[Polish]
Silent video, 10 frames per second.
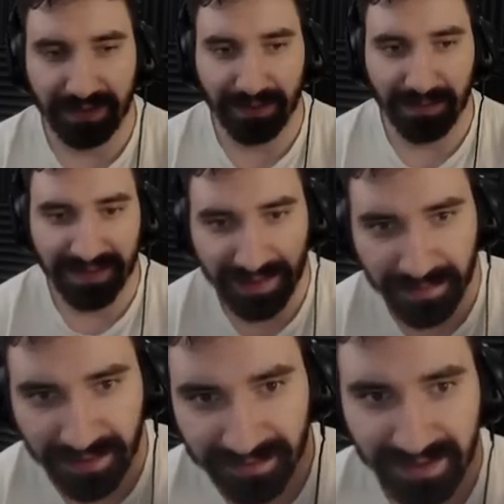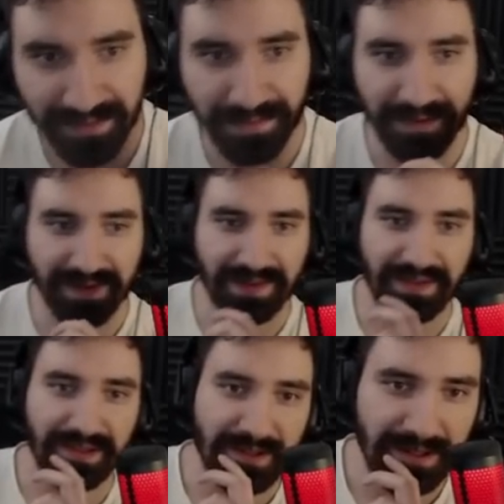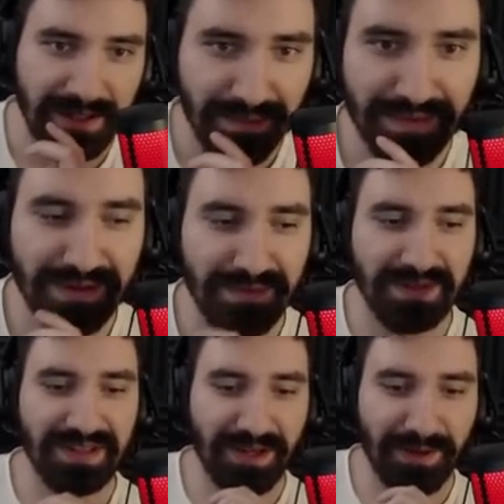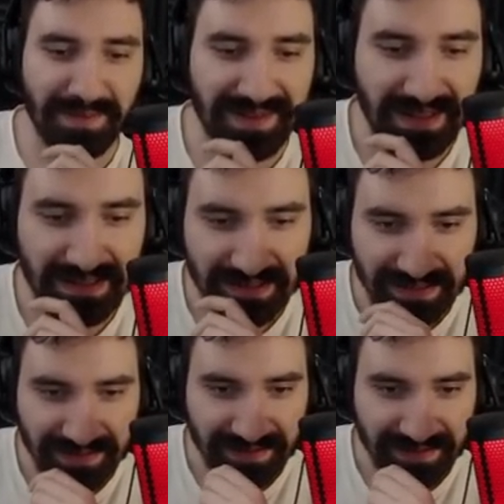klub jest chyba też w nocy. Możemy iść na komisariat,